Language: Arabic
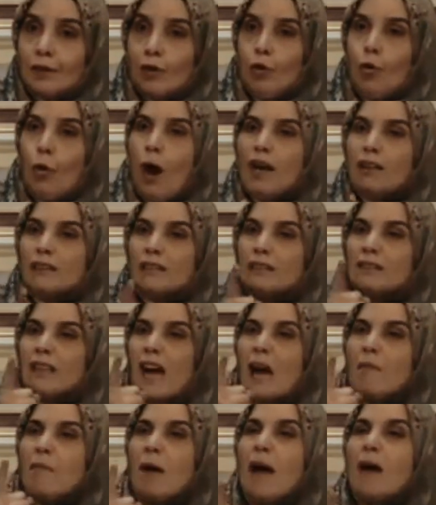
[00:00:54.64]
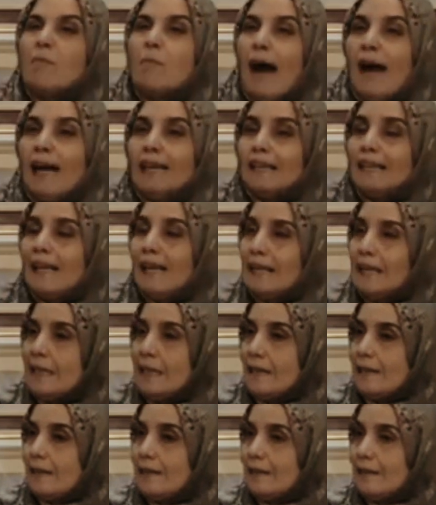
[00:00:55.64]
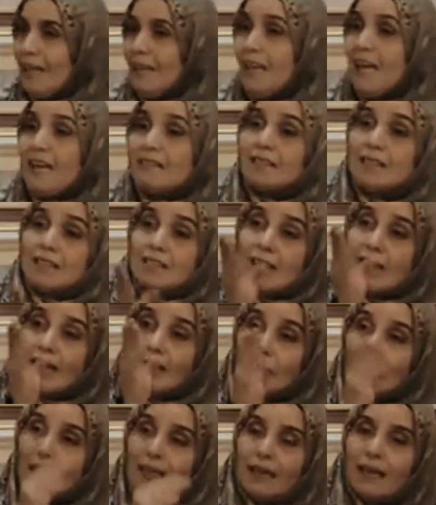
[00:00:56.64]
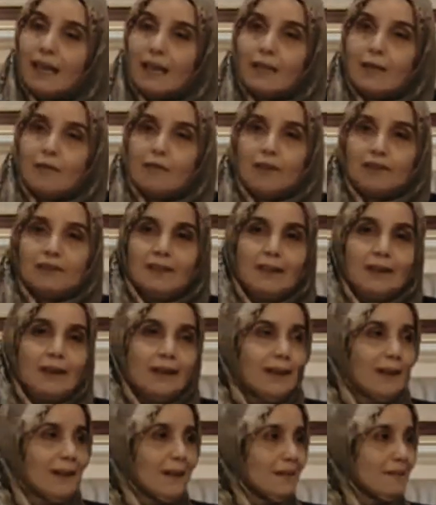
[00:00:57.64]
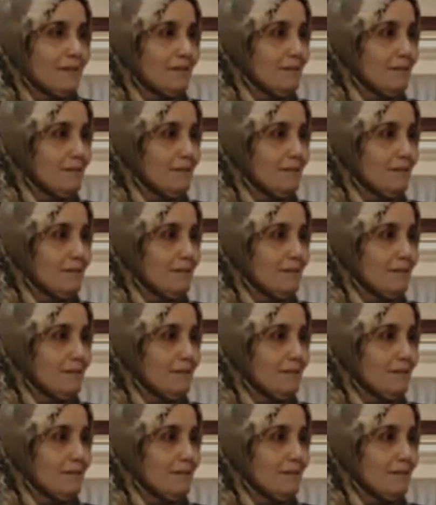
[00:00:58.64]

وأرض أمام عينيك لا تسأل من الذي فطرها